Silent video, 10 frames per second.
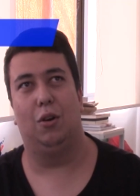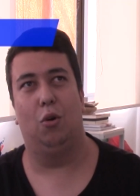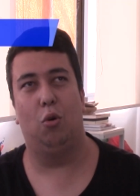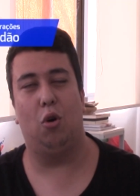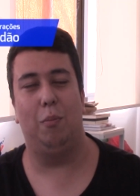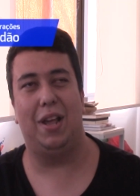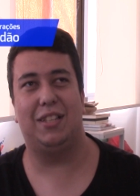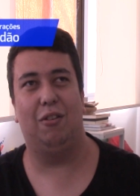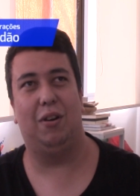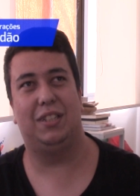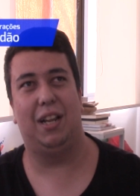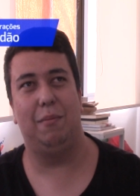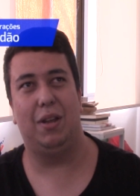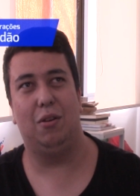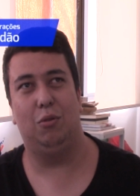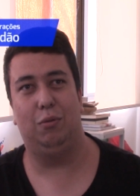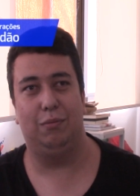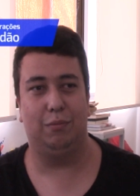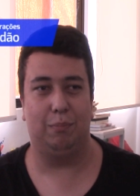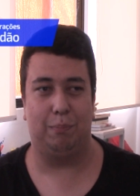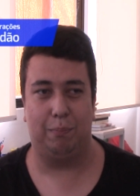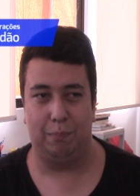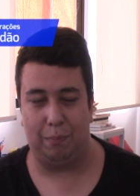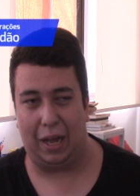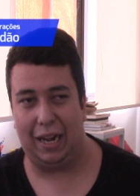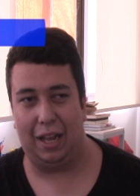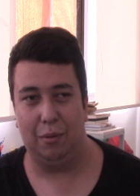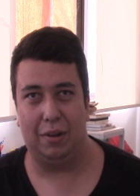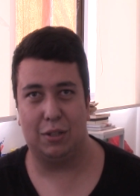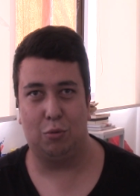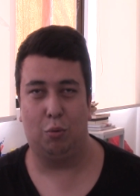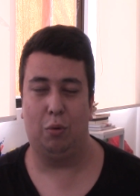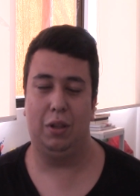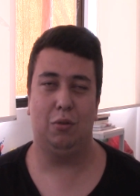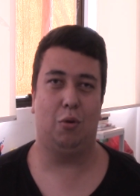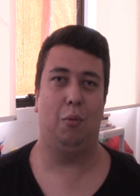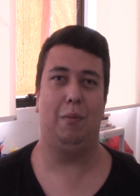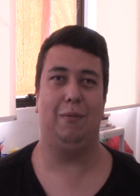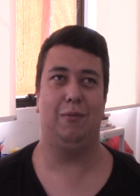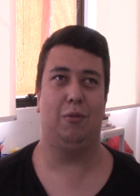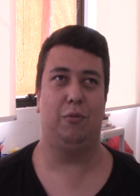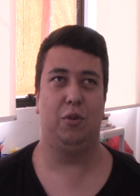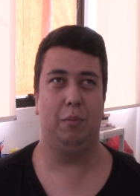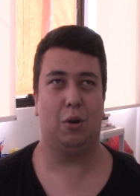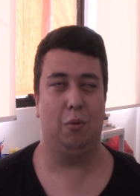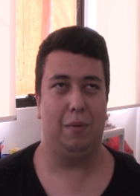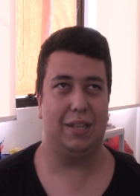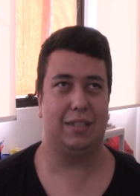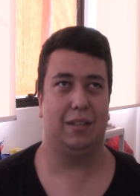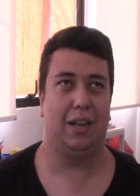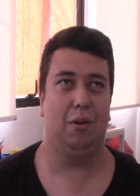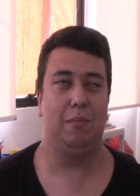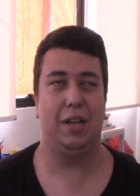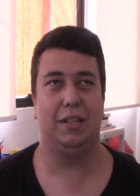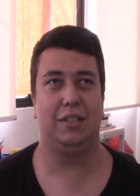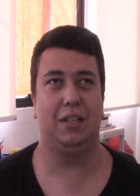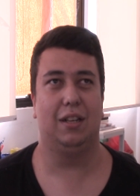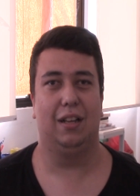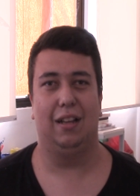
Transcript: O começo eu achei ele meio parado, mas quando o filme começa realmente